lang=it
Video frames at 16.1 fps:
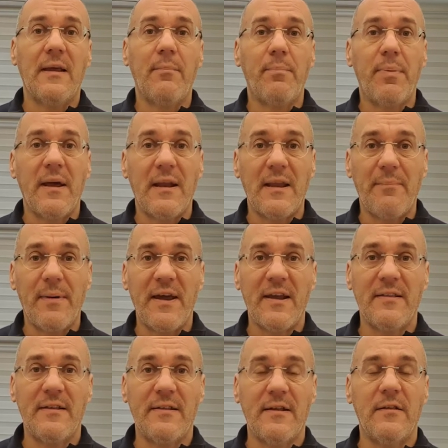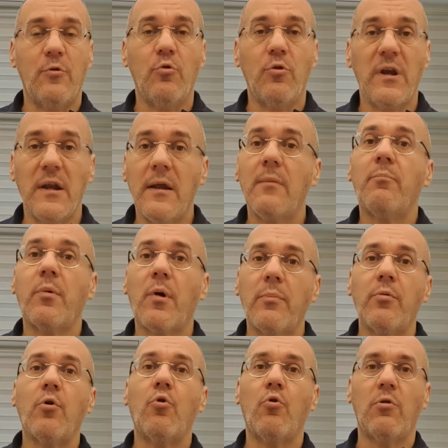la, pe- la perdita di urine
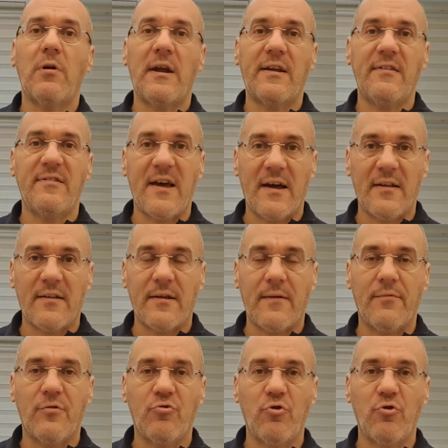proprio con la risata.